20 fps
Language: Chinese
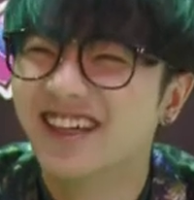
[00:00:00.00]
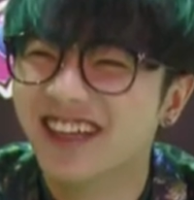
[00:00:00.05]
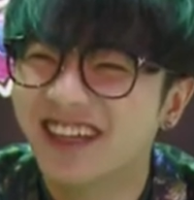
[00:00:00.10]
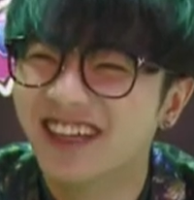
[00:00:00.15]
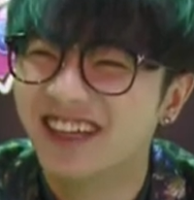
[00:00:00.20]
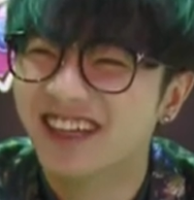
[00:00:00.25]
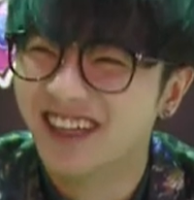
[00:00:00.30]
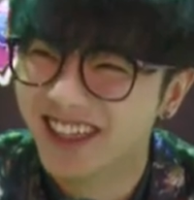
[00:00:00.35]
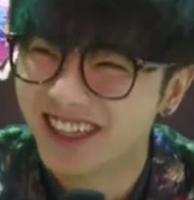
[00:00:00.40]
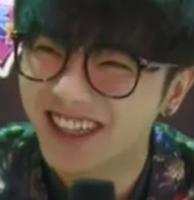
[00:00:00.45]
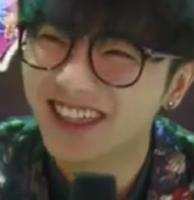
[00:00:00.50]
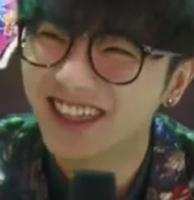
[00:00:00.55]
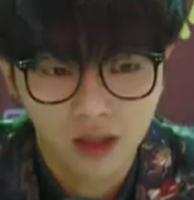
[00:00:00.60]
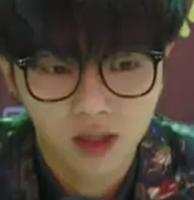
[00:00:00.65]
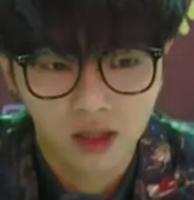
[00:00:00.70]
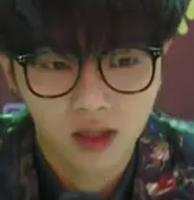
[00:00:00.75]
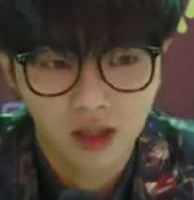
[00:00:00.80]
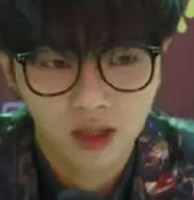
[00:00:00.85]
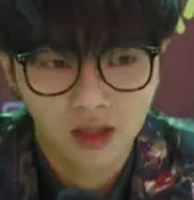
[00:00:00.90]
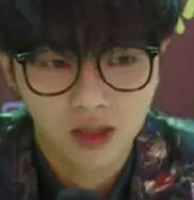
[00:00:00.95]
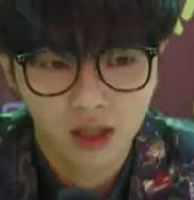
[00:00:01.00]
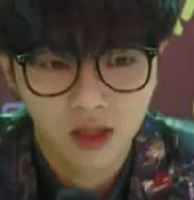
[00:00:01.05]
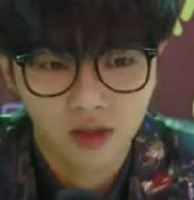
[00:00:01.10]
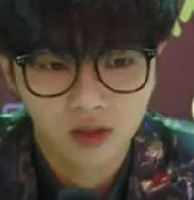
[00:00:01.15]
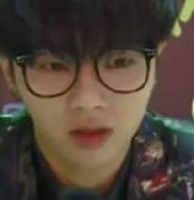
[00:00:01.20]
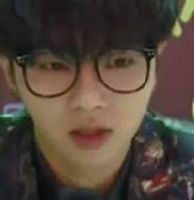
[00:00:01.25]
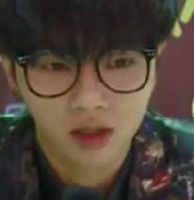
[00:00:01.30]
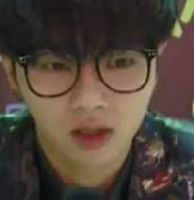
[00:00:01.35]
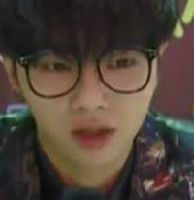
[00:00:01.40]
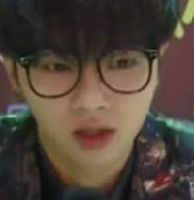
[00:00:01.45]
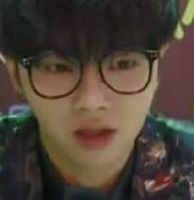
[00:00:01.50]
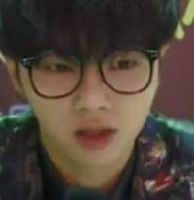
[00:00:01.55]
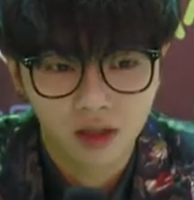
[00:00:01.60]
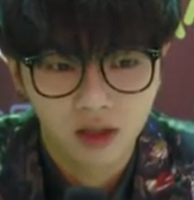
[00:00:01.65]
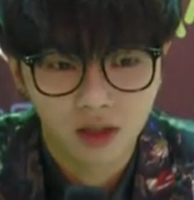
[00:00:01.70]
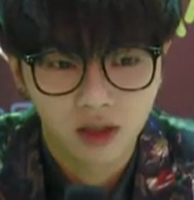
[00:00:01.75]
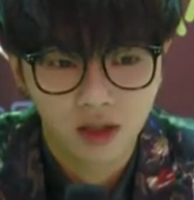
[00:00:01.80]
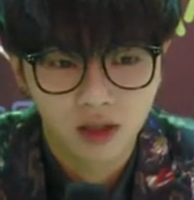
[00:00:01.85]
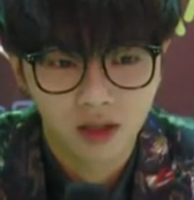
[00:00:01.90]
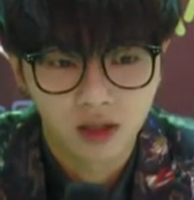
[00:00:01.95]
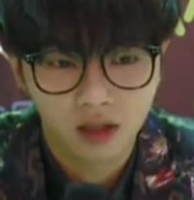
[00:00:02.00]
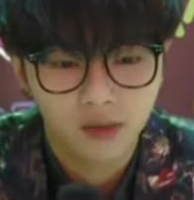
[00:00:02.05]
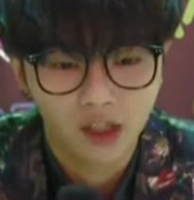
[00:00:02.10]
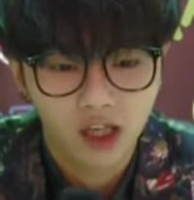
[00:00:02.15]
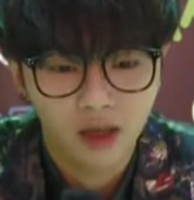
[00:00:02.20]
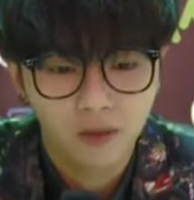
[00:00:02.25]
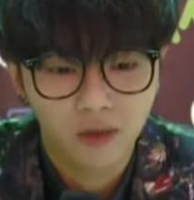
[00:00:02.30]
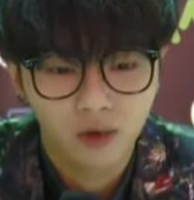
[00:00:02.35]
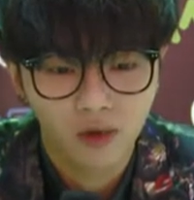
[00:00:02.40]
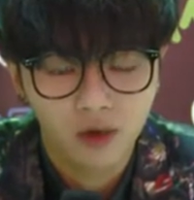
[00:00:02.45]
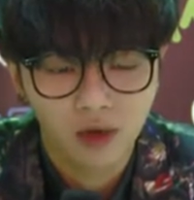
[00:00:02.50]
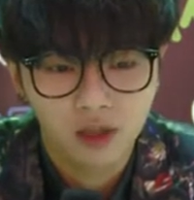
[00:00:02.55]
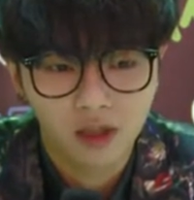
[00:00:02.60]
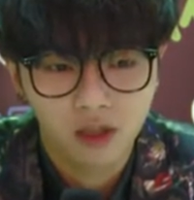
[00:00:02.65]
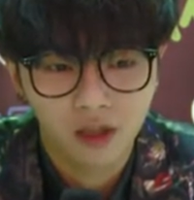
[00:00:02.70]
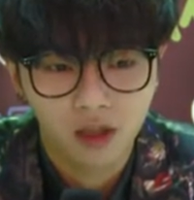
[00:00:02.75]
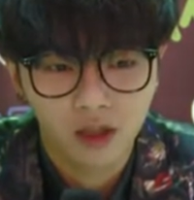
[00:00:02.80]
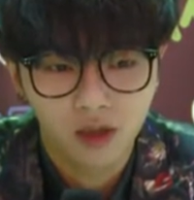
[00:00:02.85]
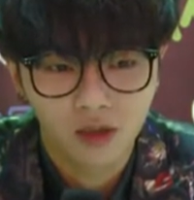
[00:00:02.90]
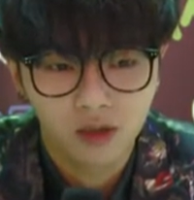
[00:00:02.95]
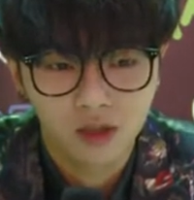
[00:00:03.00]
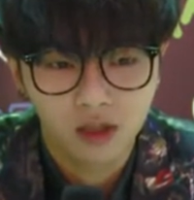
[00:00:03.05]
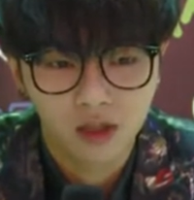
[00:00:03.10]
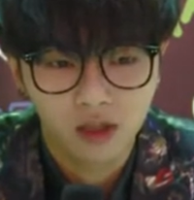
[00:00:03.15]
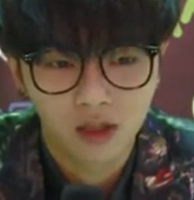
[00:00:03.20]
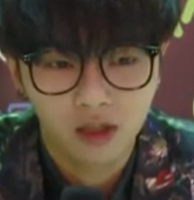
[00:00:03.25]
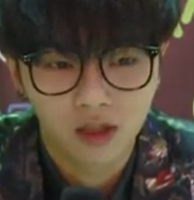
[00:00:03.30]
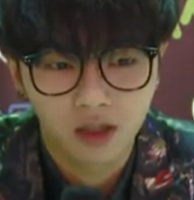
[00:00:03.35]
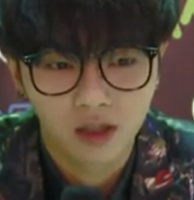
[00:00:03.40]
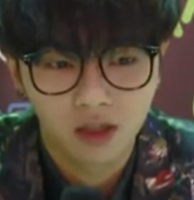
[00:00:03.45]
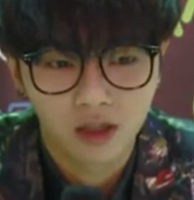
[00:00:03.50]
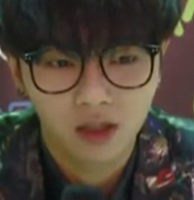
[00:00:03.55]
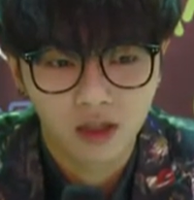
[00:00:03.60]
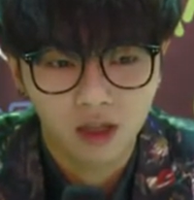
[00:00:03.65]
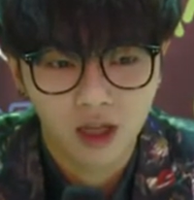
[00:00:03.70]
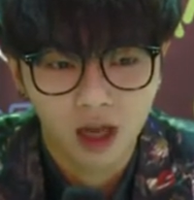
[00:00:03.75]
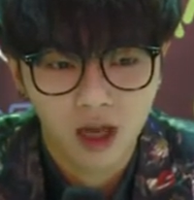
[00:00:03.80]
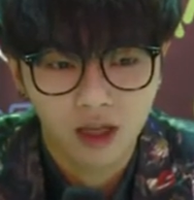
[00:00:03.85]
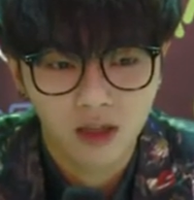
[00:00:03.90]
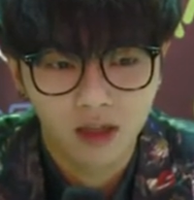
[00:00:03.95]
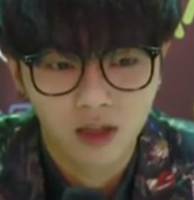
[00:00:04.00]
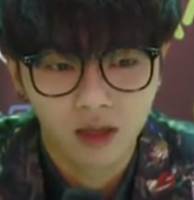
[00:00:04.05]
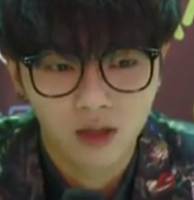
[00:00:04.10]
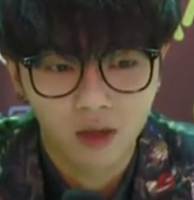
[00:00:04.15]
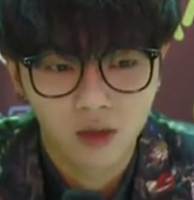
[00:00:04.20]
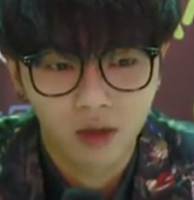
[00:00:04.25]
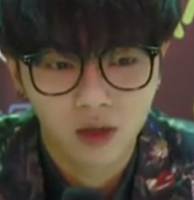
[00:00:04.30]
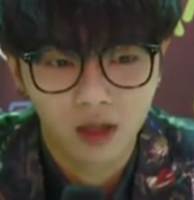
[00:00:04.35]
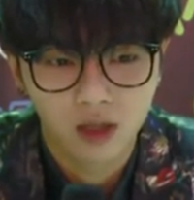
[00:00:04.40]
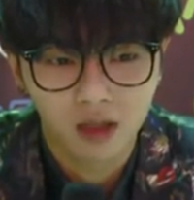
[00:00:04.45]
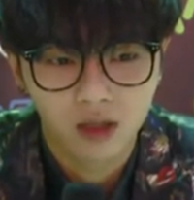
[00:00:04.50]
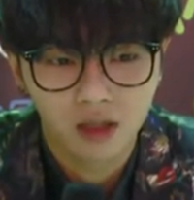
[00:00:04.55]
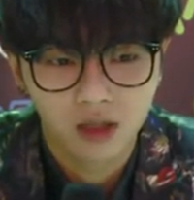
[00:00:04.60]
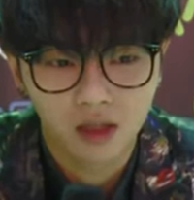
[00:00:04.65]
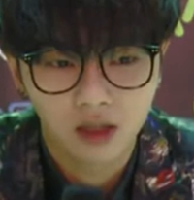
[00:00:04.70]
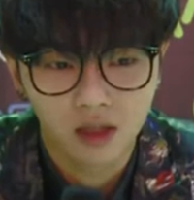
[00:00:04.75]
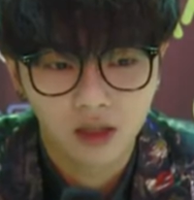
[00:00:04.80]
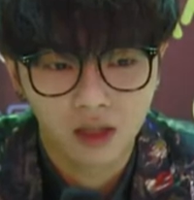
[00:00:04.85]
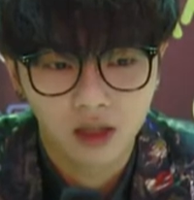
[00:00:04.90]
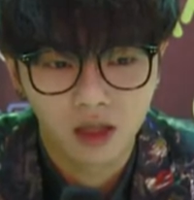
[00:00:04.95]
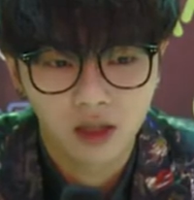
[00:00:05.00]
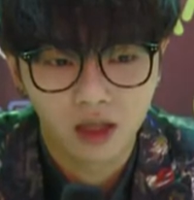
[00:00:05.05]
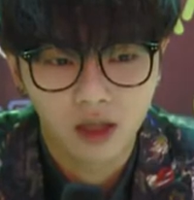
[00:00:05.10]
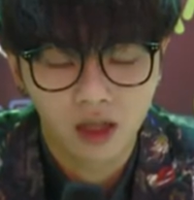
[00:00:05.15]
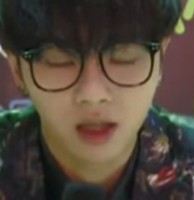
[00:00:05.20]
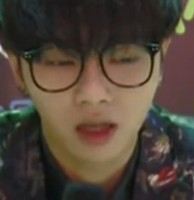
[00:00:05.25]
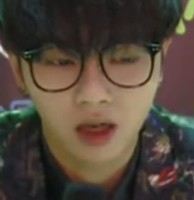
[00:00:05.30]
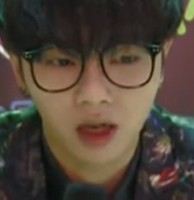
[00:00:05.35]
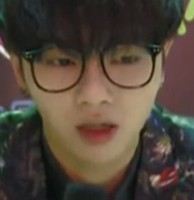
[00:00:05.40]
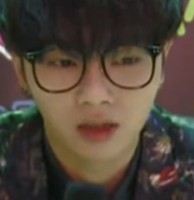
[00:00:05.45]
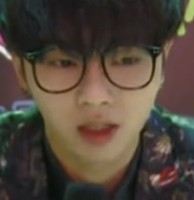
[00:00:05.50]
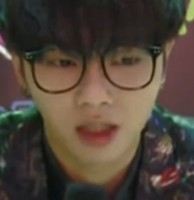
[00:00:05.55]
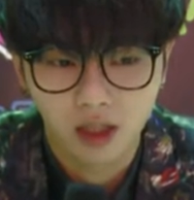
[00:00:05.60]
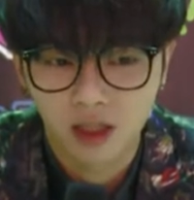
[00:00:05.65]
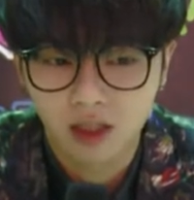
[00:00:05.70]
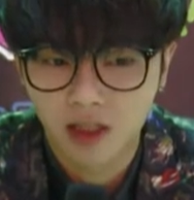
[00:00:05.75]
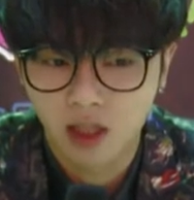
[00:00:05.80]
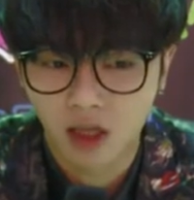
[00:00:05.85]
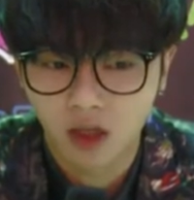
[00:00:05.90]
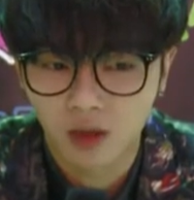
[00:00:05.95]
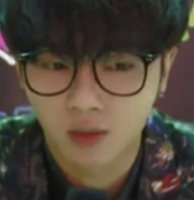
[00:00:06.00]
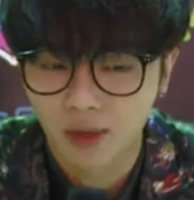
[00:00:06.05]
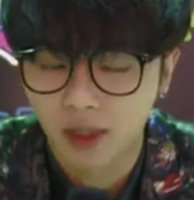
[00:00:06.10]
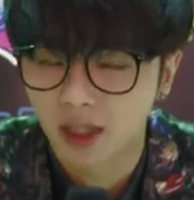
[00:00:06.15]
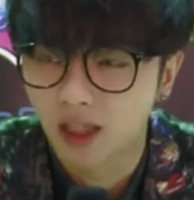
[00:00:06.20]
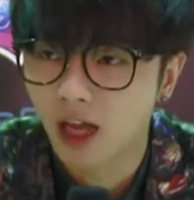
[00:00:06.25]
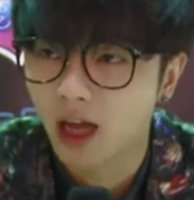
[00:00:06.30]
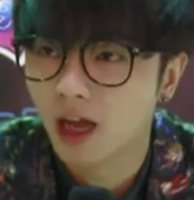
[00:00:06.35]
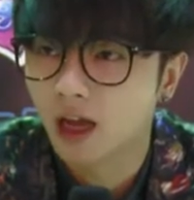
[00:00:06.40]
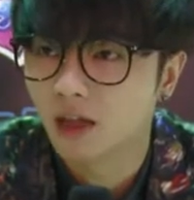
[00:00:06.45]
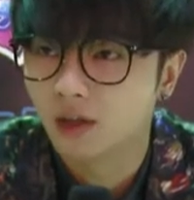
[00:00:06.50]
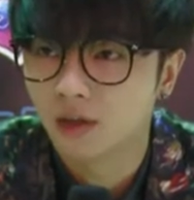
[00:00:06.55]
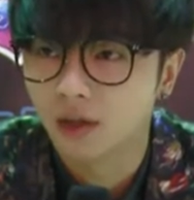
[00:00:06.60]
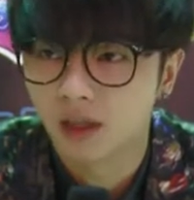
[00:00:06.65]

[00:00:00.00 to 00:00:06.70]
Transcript: 对，些印象就是，它不光是一个游戏，它也会是一个很好的一个交流平台。